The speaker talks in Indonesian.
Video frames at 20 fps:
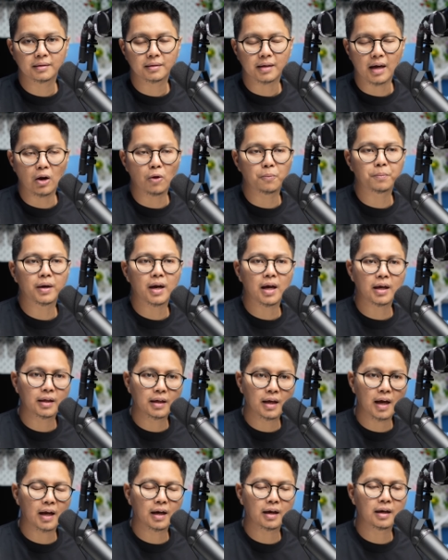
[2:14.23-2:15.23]
Kalau
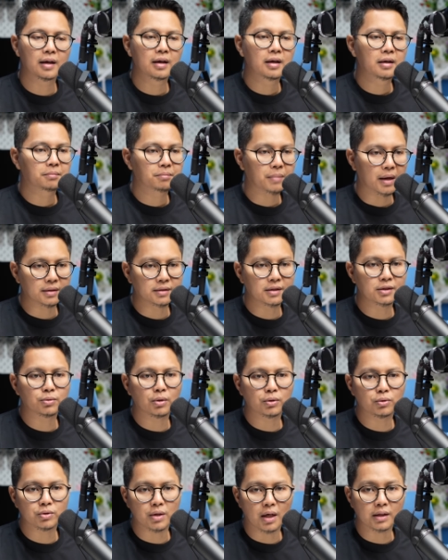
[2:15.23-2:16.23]
penagihan, pasti
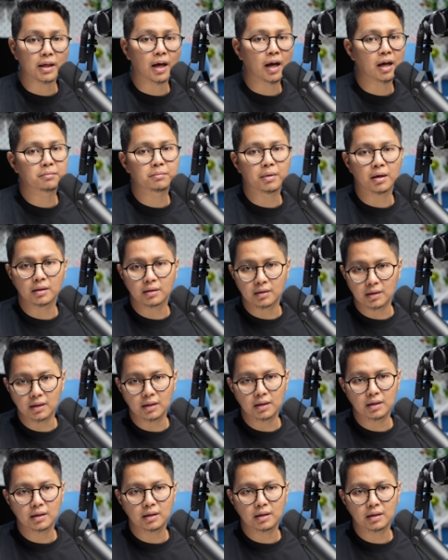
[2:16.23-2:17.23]
suatu saat akan
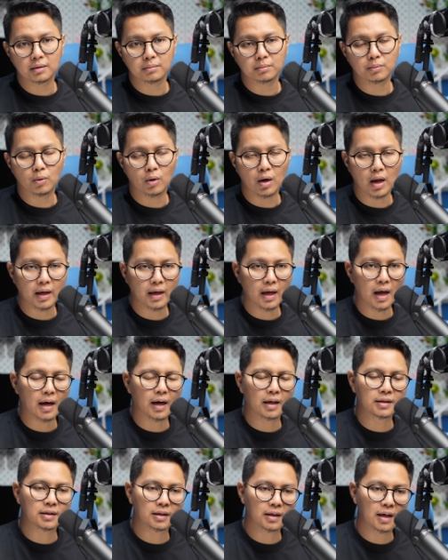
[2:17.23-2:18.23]
berhenti mulai
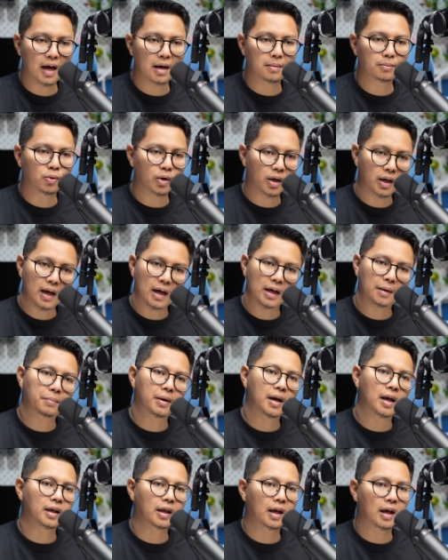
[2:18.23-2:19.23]
ada jeda, mungkin ada
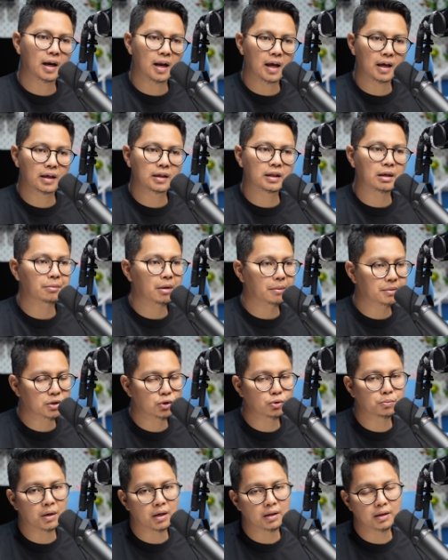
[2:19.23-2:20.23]
penagihan lagi, tapi habis
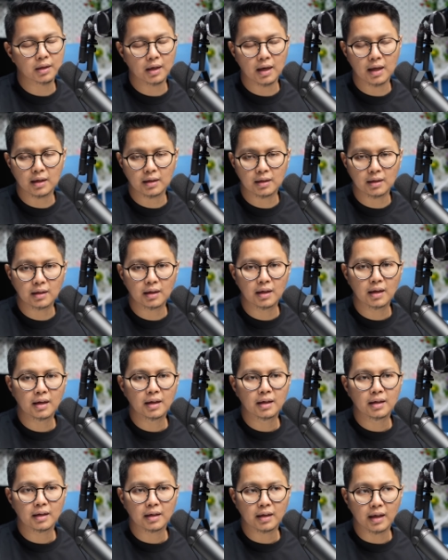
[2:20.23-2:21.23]
itu berhenti lagi.
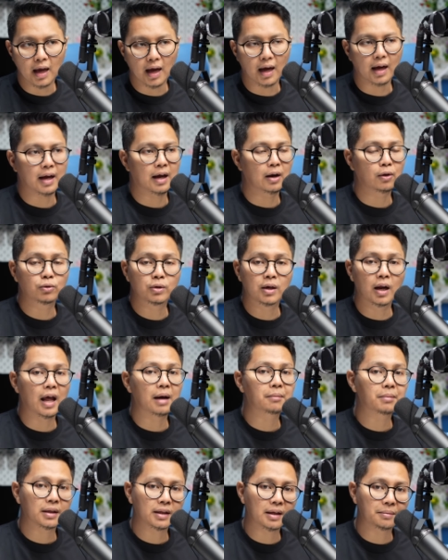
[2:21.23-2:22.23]
Ya, kalau udah
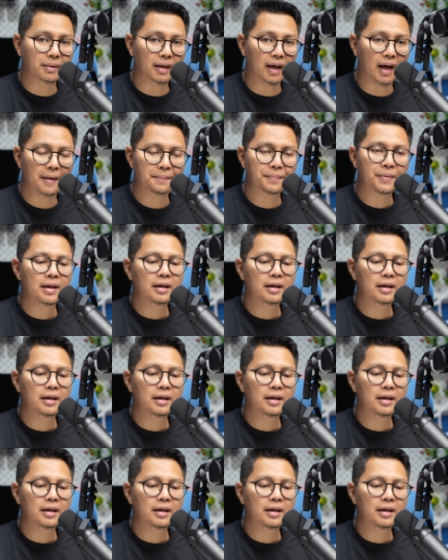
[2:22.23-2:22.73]
lama tapi ya.